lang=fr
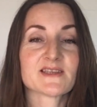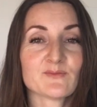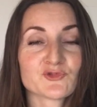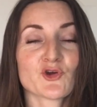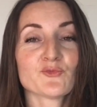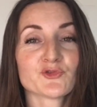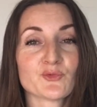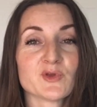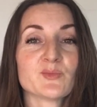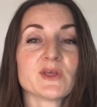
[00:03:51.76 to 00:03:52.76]
symptôme
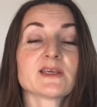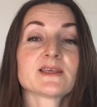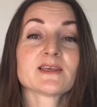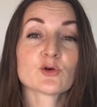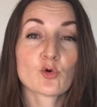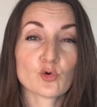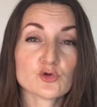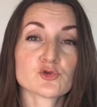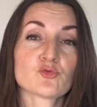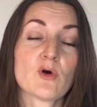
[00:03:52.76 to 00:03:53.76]
d'un bébé qui
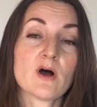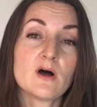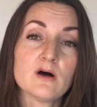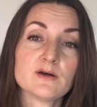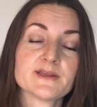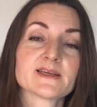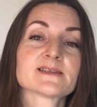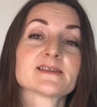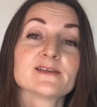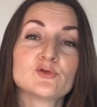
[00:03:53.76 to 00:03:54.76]
reçoit en
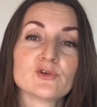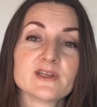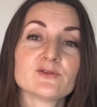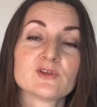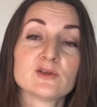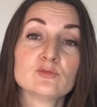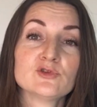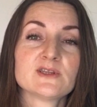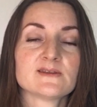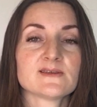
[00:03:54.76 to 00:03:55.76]
excès le lait de
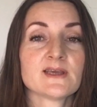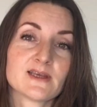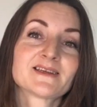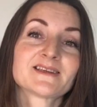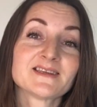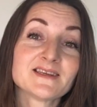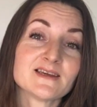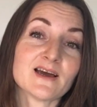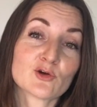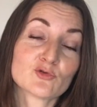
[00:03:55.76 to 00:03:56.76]
début de tétée et
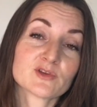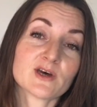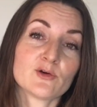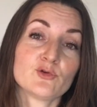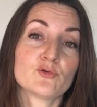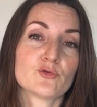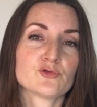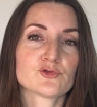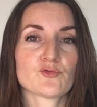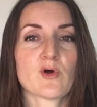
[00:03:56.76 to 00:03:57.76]
qui, à contrario,
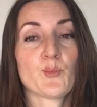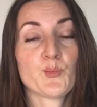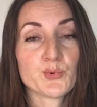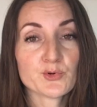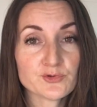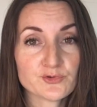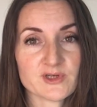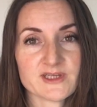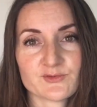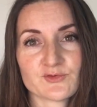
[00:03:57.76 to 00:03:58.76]
reçoit peu de
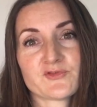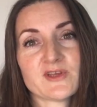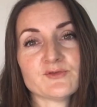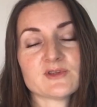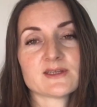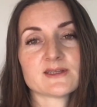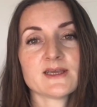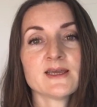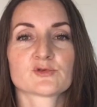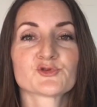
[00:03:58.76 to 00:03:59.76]
lait de fin de
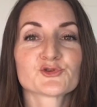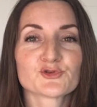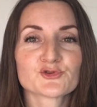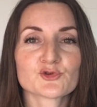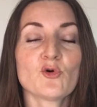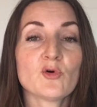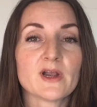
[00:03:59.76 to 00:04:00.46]
tétée, ce sont